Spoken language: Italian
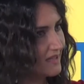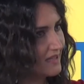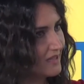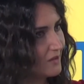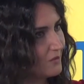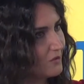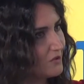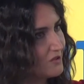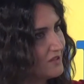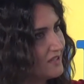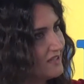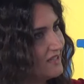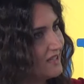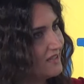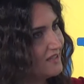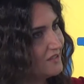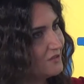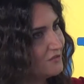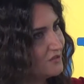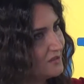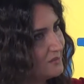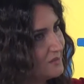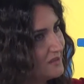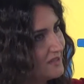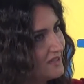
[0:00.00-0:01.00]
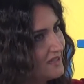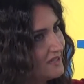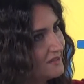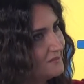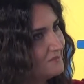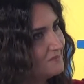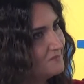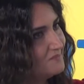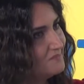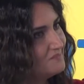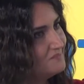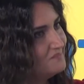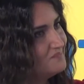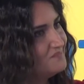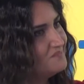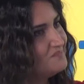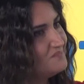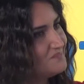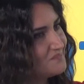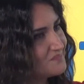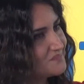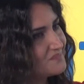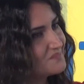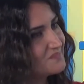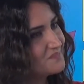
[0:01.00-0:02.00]
che è quello degli anni 2000.
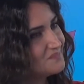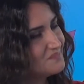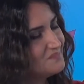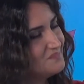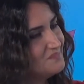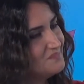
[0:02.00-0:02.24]
Esattamente.